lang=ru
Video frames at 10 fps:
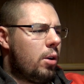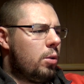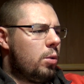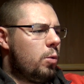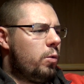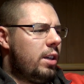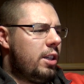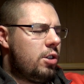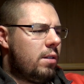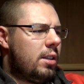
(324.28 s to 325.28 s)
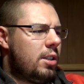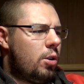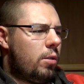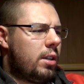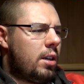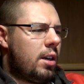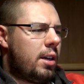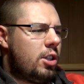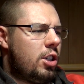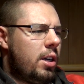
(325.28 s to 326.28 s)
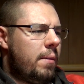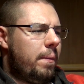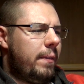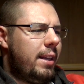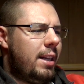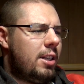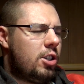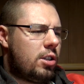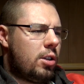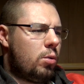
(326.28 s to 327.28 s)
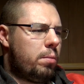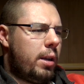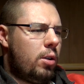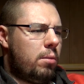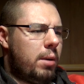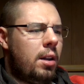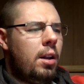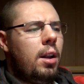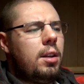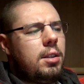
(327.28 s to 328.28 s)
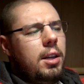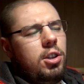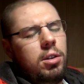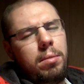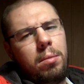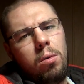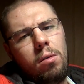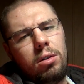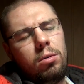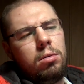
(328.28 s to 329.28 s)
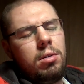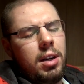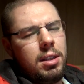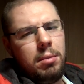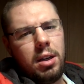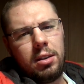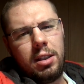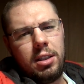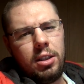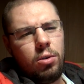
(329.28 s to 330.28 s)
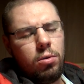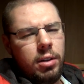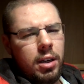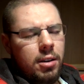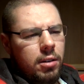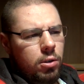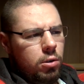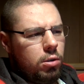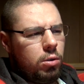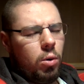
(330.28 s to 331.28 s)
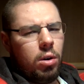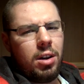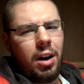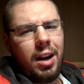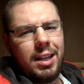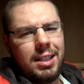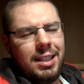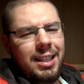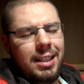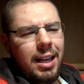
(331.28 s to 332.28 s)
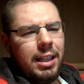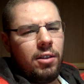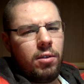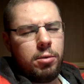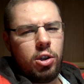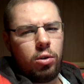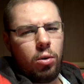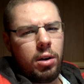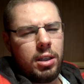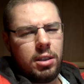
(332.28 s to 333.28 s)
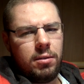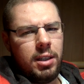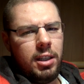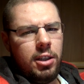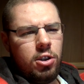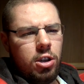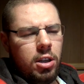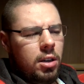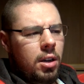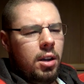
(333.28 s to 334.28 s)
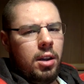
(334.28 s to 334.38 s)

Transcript: э, увеличивать дозировки ХГЧ или частоту приема. Значит, по поводу размера тестикул я говорил 100 раз. Не надо вообще трогать свои яички